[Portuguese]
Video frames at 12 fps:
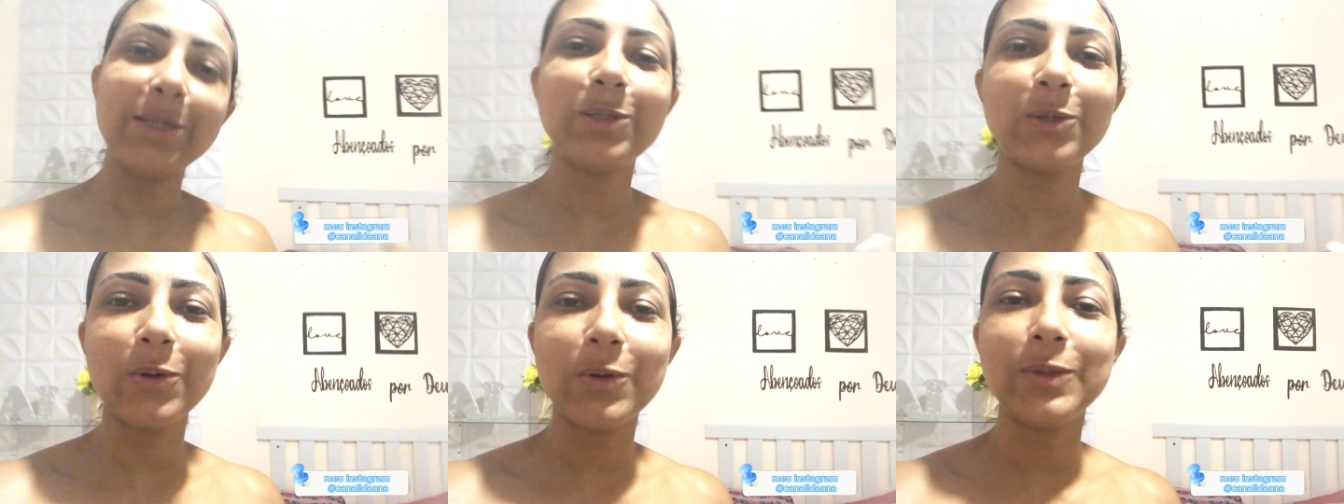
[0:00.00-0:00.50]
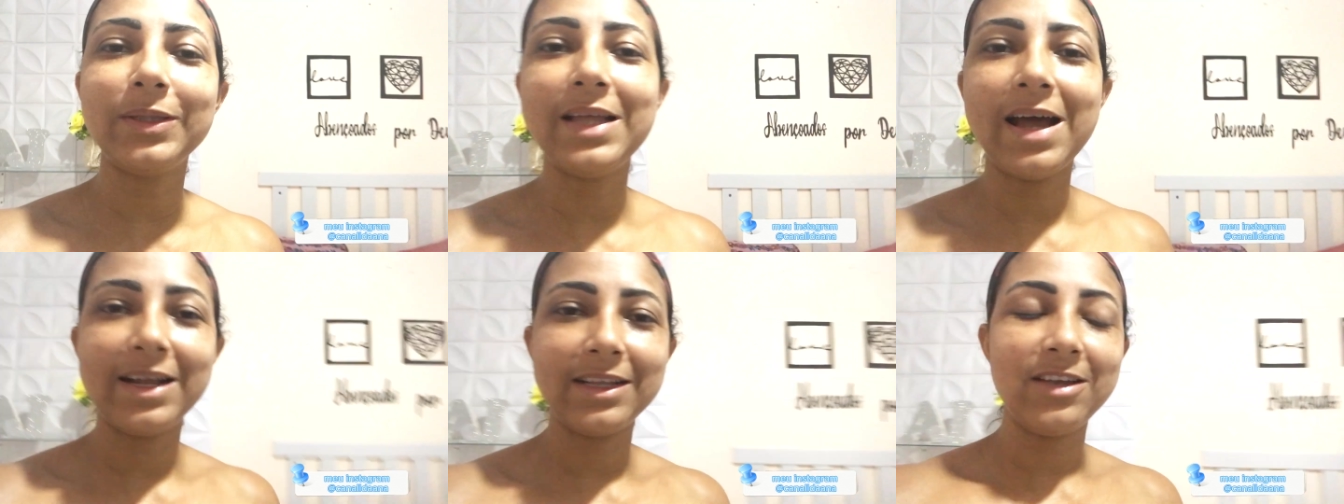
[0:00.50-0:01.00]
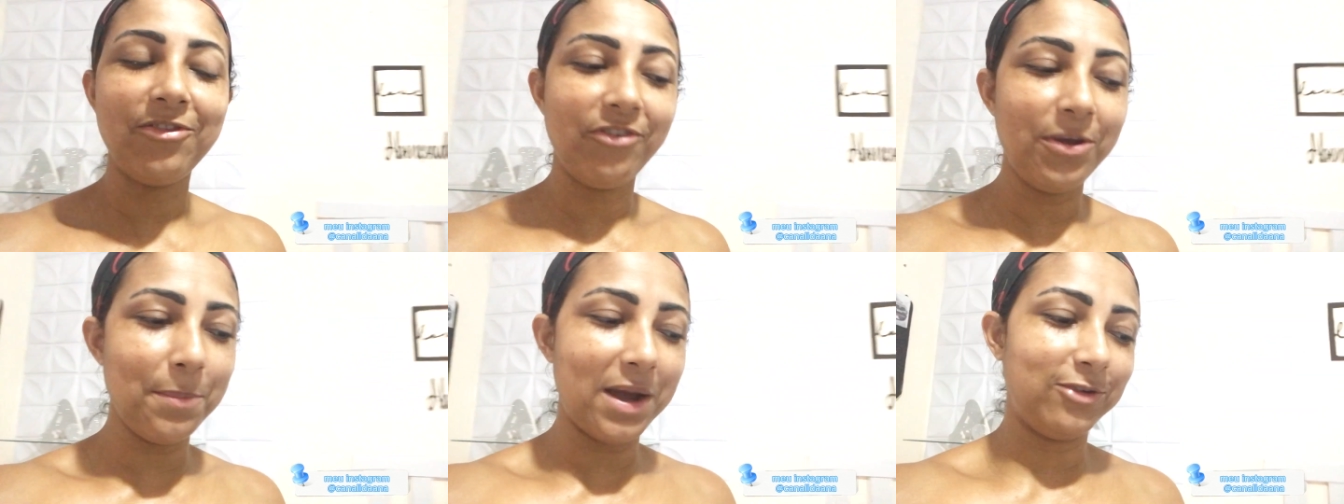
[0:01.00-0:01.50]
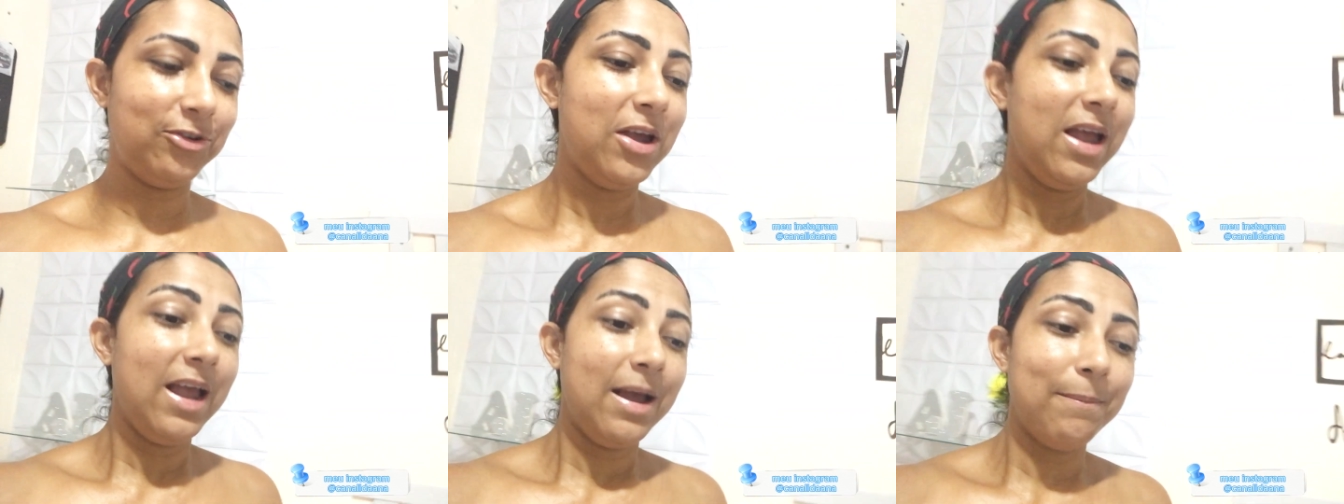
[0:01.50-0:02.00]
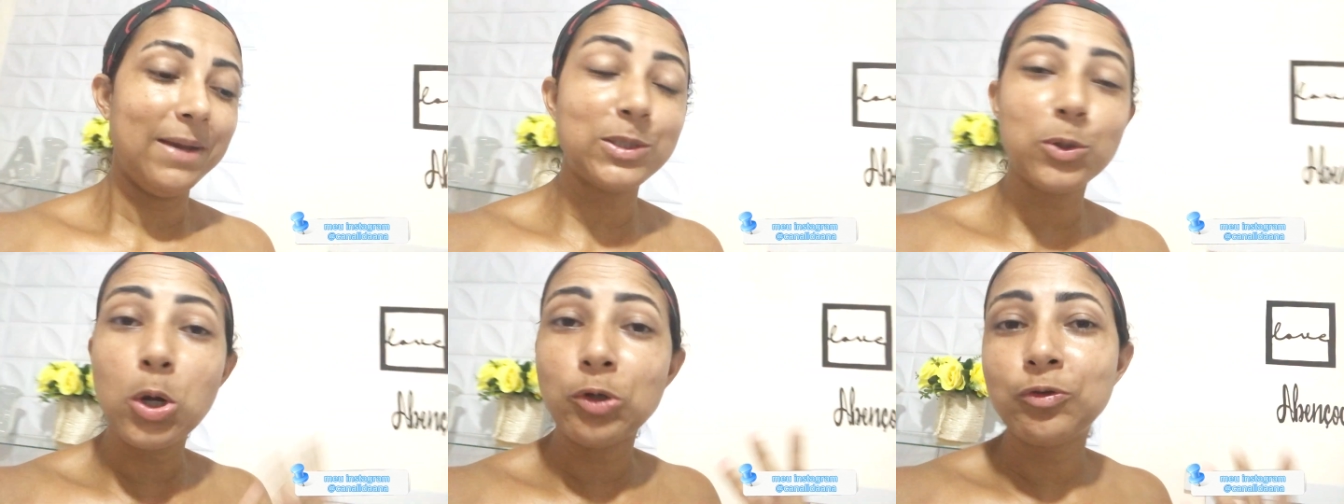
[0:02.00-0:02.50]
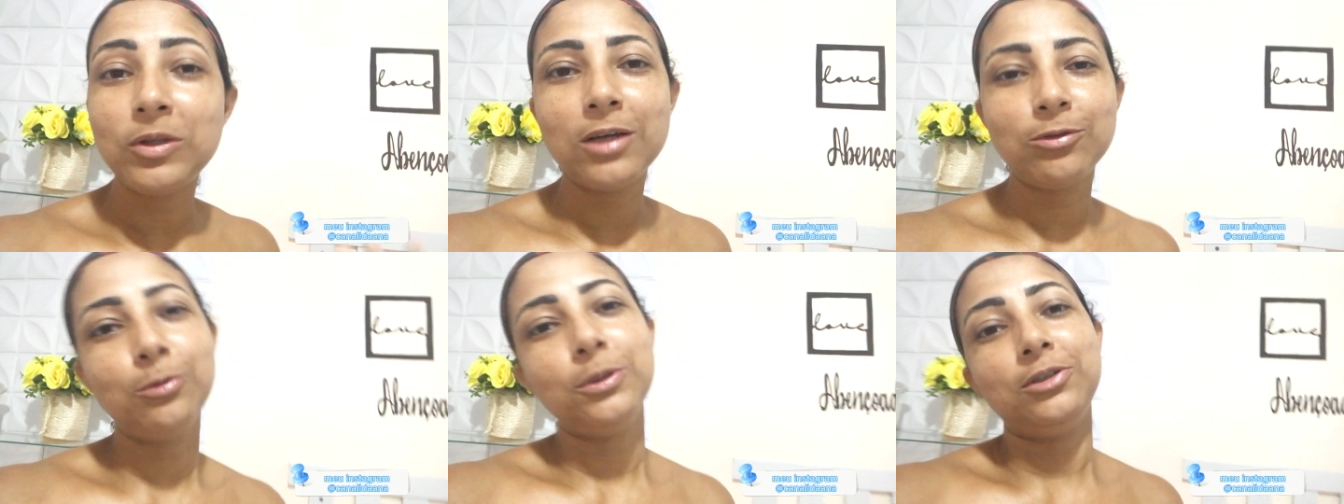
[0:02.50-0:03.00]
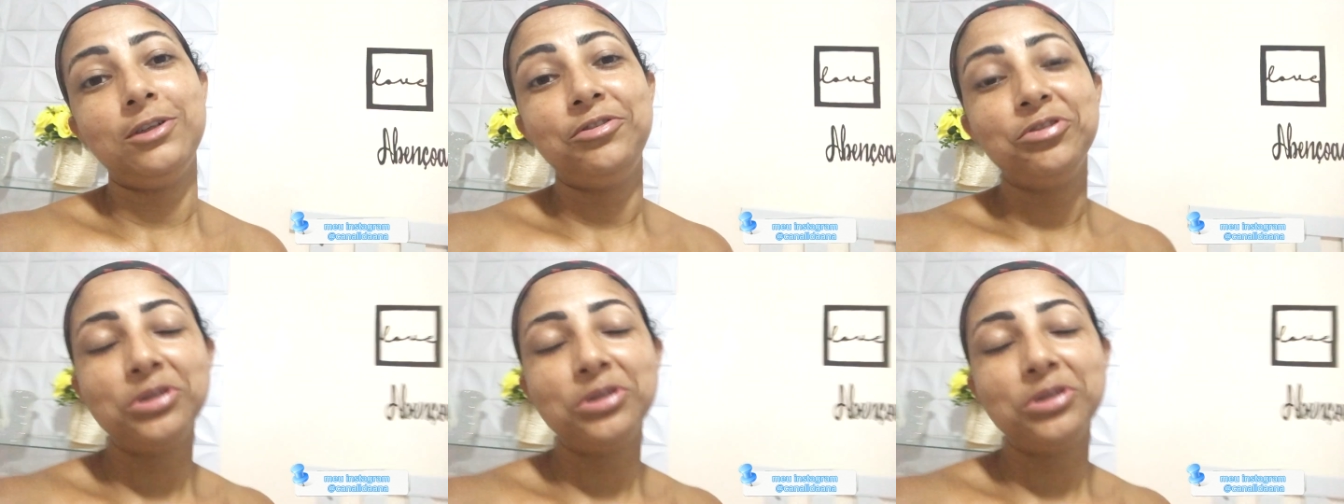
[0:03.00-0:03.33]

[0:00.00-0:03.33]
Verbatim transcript: sou da área da enfermagem. Mas eu gosto das duas, gente.